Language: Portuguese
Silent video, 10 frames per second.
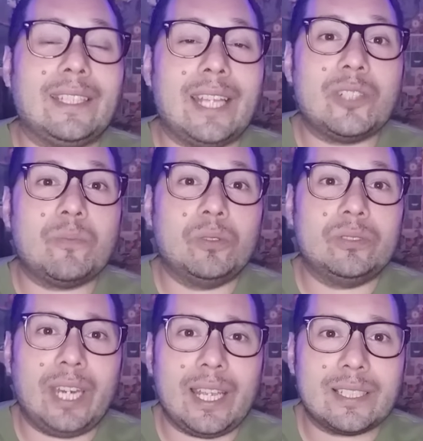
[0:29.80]
Deadpool
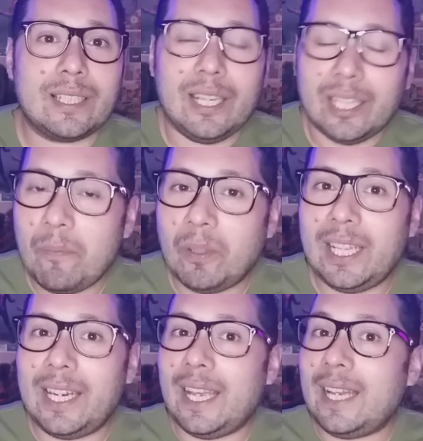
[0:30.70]
3, que
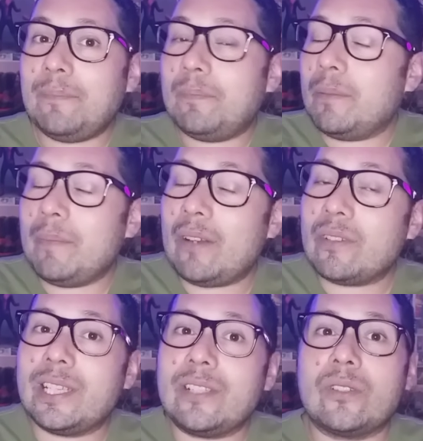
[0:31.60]
poderia primeiro
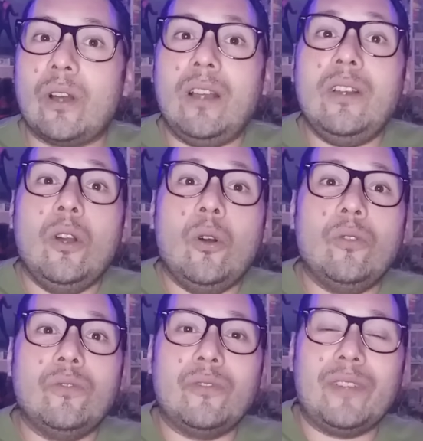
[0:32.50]
ser só
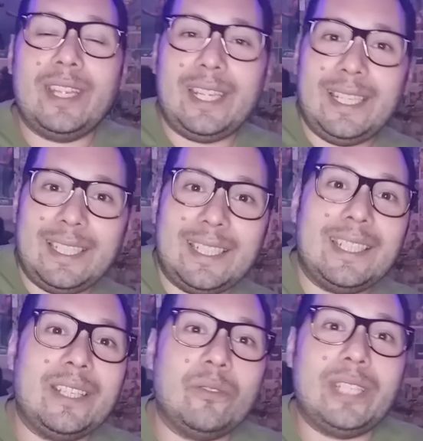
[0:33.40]
o Wolverine
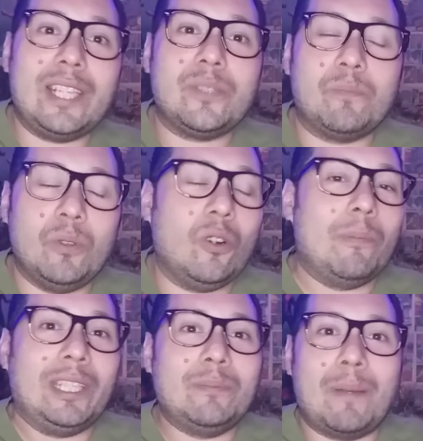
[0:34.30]
e o Deadpool
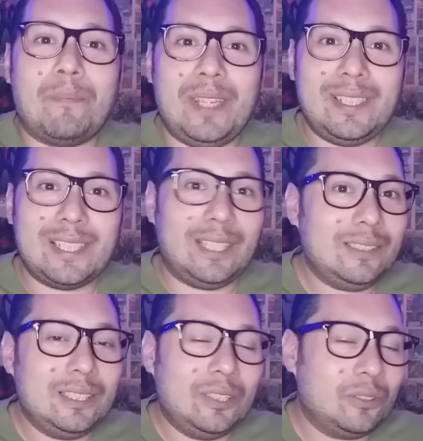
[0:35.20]
comendo uma pizza
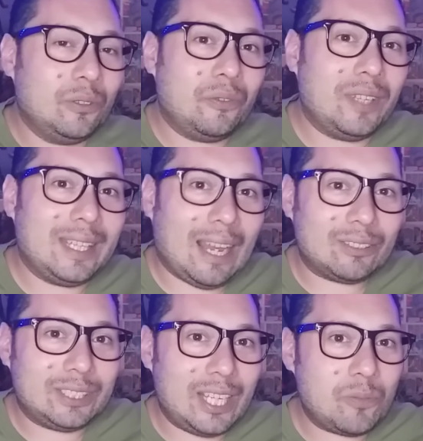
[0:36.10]
no final
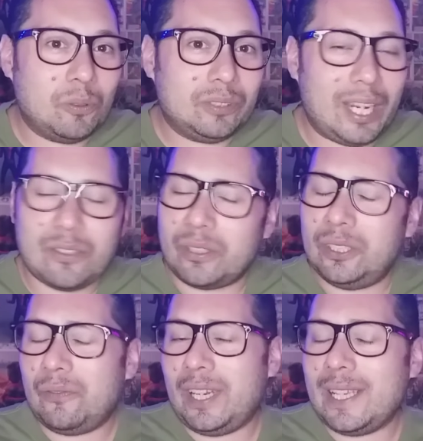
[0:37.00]
de Deadpool 3, o que
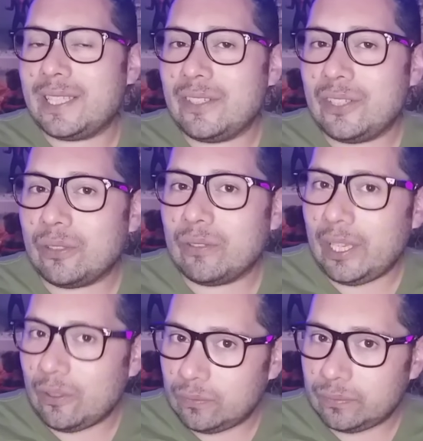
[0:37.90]
não faria sentido
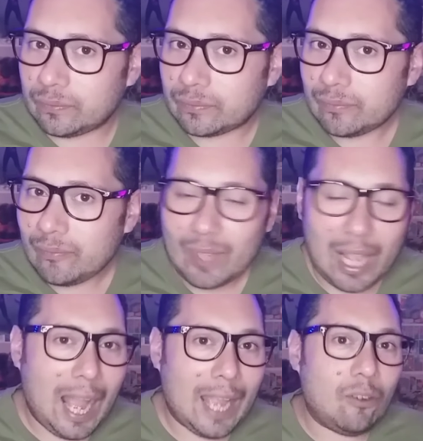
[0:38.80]
nenhum.
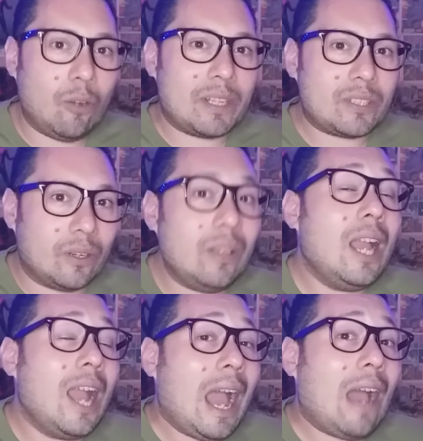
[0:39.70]
Aí começou
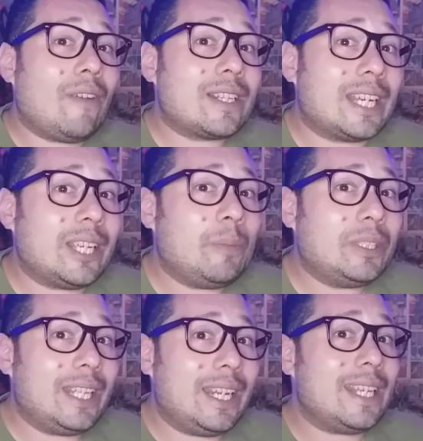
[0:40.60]
a vazar que
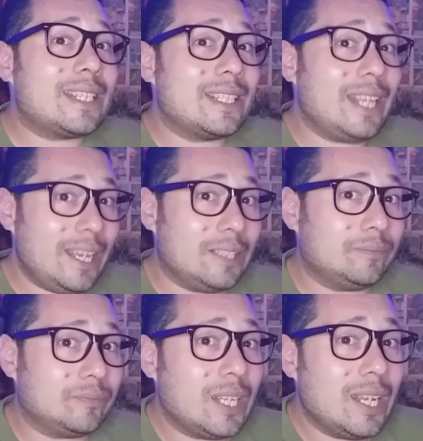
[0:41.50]
poderia ser
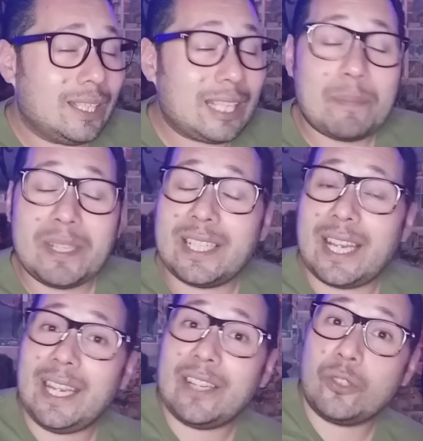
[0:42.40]
na
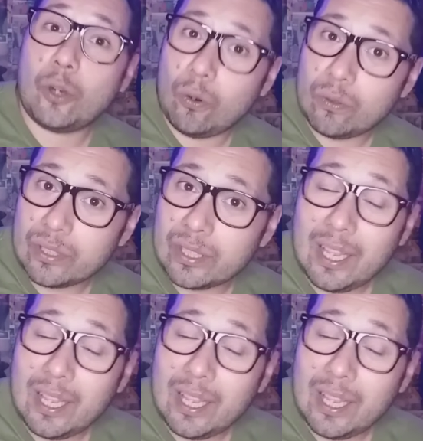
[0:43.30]
pizzaria Joe's,